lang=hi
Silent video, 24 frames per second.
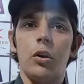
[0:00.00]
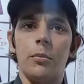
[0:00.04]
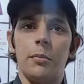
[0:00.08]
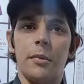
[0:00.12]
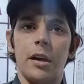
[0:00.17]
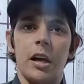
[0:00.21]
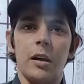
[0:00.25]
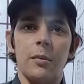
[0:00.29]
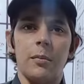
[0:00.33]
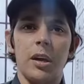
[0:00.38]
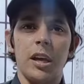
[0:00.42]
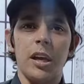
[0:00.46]
हो
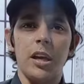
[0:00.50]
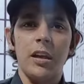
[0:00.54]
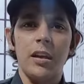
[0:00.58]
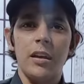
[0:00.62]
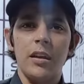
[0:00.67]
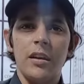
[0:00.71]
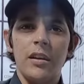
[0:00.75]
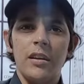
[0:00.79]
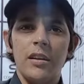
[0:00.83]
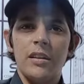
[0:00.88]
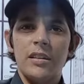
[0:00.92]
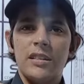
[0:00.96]
इमरान भाई
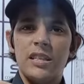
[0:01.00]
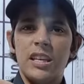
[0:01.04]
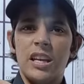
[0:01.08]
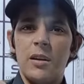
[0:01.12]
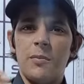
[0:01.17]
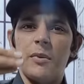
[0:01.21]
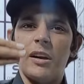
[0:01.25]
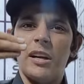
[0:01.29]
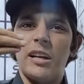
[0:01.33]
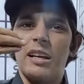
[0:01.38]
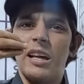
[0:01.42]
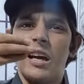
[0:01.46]

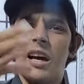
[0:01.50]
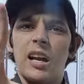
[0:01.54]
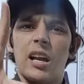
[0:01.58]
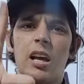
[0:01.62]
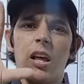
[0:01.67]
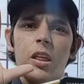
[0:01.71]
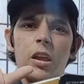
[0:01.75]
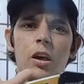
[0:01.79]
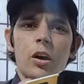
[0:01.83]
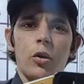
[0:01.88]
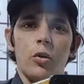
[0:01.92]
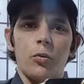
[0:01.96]
सिर्फ अट्ठारह
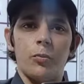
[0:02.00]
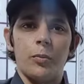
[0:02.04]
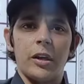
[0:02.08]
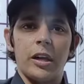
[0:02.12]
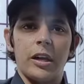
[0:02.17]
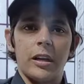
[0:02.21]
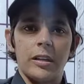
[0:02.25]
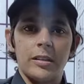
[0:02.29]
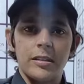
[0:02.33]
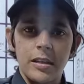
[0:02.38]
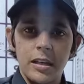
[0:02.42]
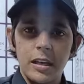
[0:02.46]
हज़ार रुपये
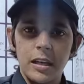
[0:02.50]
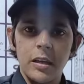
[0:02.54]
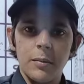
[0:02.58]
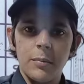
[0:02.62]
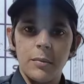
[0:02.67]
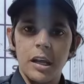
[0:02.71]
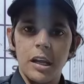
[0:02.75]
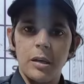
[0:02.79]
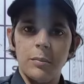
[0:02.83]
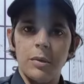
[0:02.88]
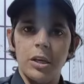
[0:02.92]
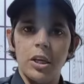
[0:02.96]
का सही है
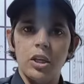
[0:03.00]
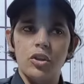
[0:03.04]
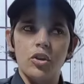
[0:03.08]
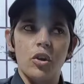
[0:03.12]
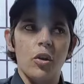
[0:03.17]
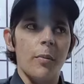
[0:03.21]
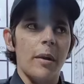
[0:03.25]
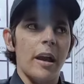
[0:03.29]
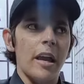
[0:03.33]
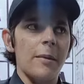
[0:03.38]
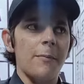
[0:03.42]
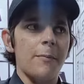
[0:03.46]
इमरान भाई जो
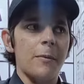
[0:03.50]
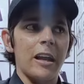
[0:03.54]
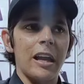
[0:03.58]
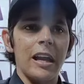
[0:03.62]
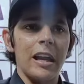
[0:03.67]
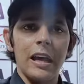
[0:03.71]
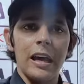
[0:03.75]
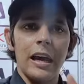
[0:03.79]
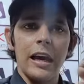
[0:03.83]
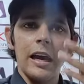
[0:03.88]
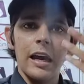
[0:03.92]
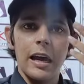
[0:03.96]
भाई
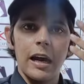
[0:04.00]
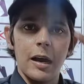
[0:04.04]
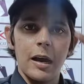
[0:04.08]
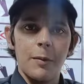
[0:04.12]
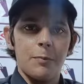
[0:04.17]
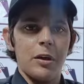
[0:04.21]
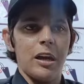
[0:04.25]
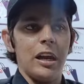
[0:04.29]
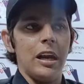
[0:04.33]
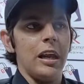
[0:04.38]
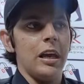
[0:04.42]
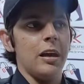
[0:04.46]
पहले आएगा
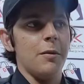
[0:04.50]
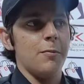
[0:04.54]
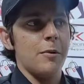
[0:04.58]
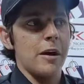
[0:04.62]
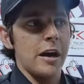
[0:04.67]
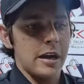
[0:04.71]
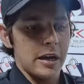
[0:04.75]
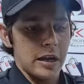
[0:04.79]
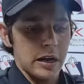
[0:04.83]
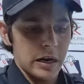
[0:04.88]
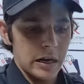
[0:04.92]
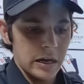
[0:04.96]
पहले ही
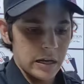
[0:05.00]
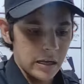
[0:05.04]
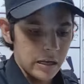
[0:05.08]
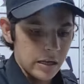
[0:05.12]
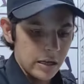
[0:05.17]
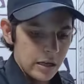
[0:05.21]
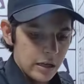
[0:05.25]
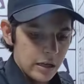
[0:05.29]
पाएगा